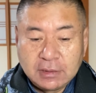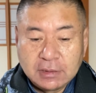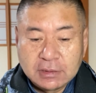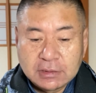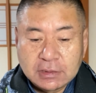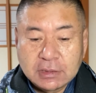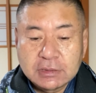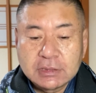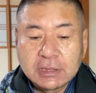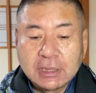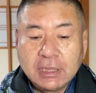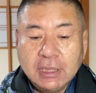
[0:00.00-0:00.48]

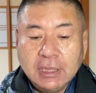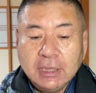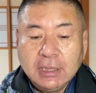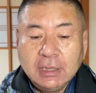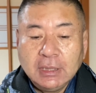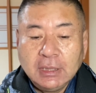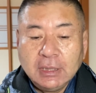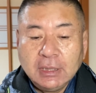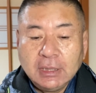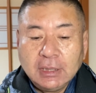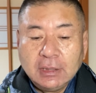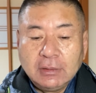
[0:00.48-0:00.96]
しかし、
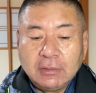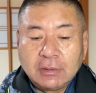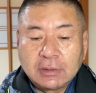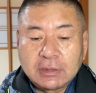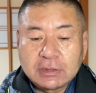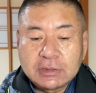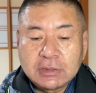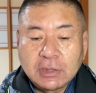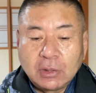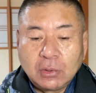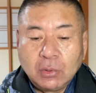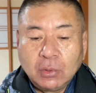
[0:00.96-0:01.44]

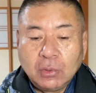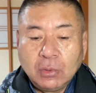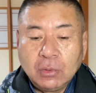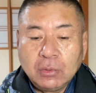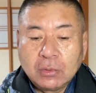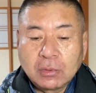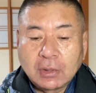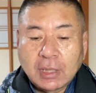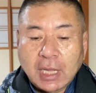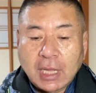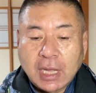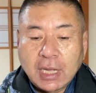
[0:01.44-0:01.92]
私は
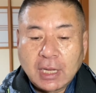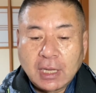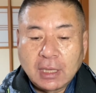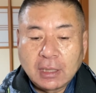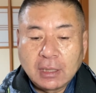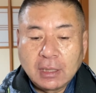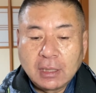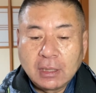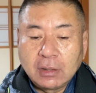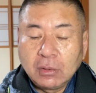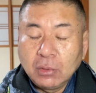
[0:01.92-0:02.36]
ローンをかん、